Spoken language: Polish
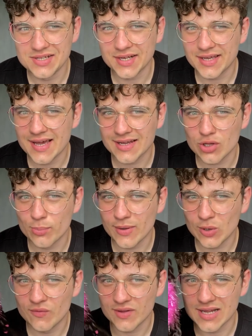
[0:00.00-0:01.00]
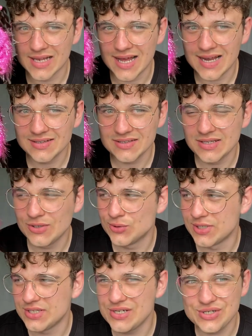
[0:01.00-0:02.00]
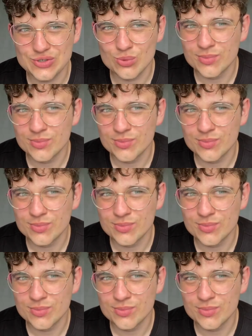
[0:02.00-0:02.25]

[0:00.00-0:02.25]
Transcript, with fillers: takie jak to opakowanie lalki, które niszczy